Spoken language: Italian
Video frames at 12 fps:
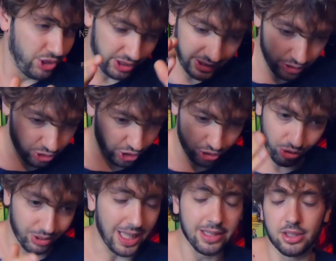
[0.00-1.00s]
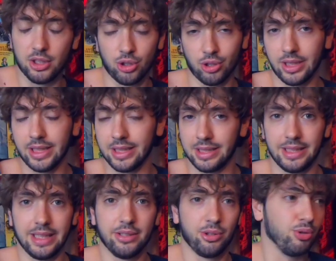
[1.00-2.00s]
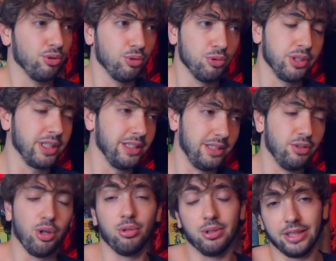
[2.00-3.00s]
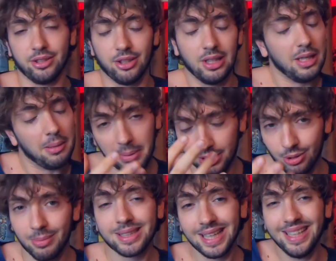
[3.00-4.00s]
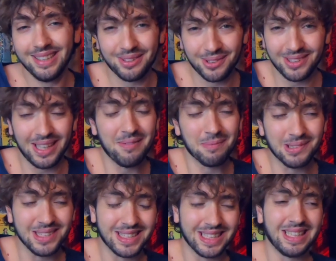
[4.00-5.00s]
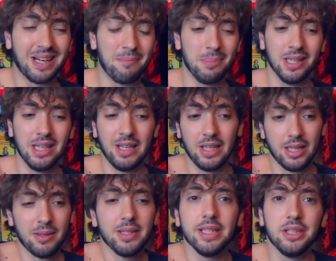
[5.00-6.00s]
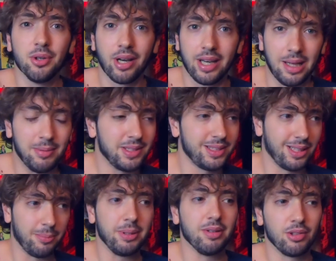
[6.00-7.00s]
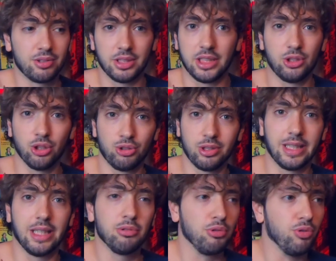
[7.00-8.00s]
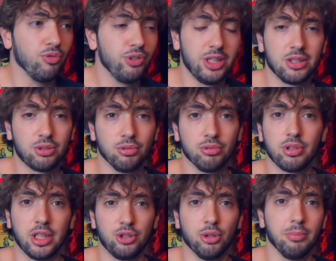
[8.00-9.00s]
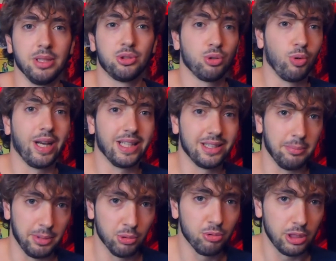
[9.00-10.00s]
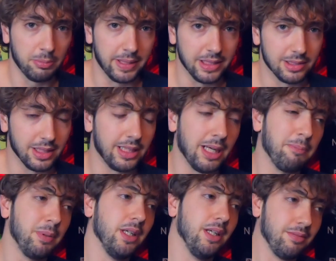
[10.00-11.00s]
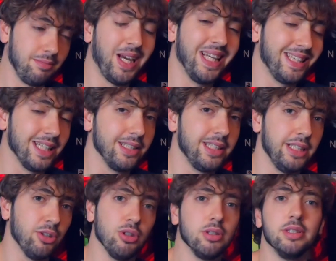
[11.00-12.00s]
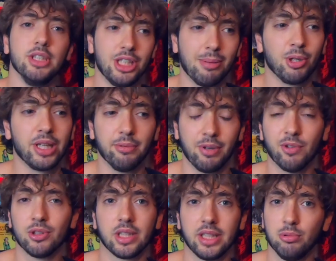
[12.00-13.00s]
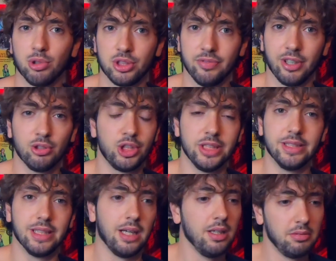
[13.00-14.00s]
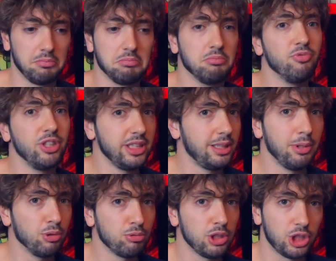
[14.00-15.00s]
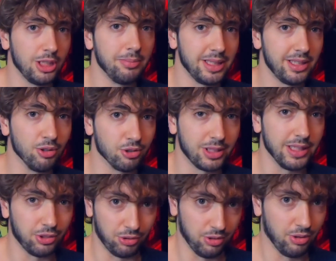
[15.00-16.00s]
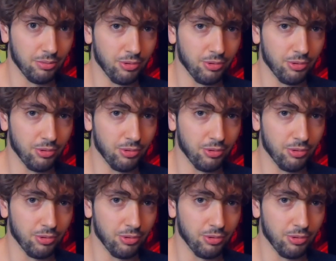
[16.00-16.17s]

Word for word: ci, si, ci sono tanti giochi che richiedono ore, no, ore no, ma insomma tanto tempo di setup. Io a Nemesis la prima volta che ci ho giocato non vi nascondo che ci ho messo 40 minuti per il setup, è tantino. Diciamo che una volta che uno si velocizza 20 minuti ce li metti lo stesso